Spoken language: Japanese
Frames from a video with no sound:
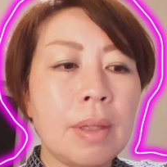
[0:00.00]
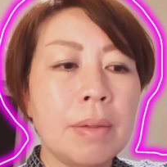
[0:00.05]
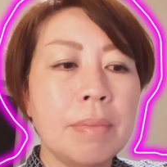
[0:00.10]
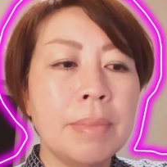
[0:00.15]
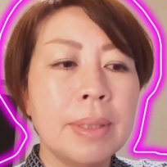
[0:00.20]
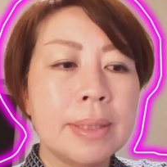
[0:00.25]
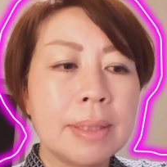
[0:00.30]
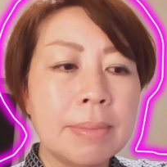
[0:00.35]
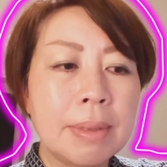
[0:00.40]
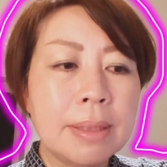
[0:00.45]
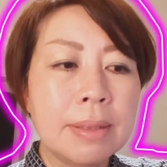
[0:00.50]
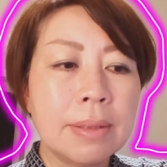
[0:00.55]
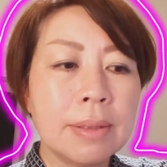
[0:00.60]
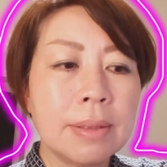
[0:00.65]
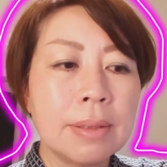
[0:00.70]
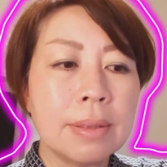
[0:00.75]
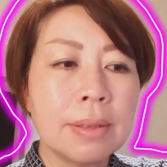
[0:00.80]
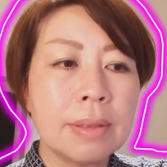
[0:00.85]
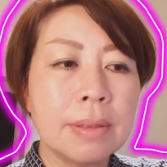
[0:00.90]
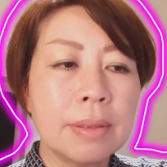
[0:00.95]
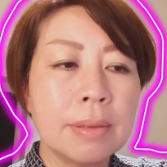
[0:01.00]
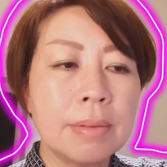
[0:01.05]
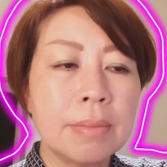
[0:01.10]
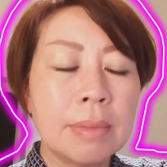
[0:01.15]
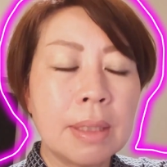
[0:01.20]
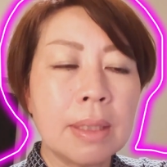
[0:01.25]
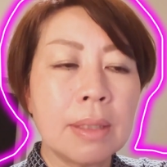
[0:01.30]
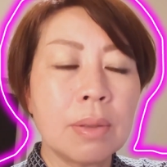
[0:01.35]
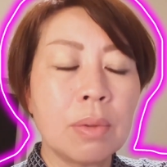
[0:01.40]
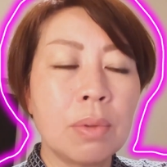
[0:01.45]
ますます、
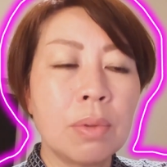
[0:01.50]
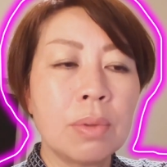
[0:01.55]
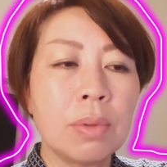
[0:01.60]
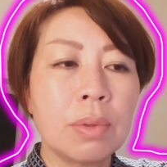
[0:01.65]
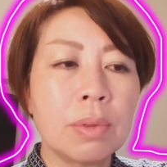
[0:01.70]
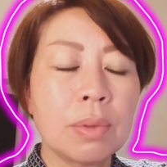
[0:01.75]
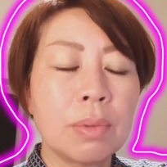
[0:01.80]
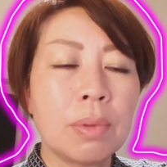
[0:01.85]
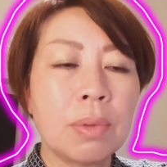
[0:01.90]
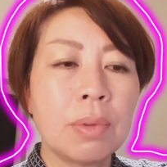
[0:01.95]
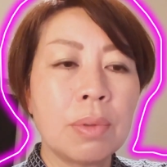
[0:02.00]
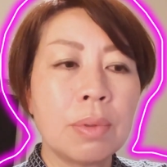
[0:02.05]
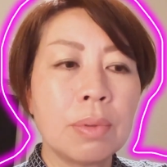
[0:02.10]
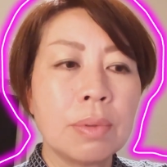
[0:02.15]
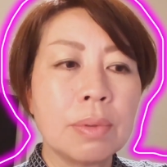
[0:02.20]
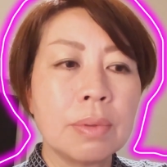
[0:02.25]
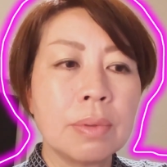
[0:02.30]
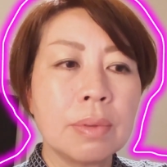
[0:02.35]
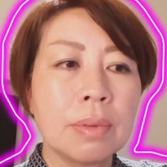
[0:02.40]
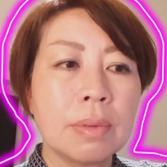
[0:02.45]
まあ、今後こう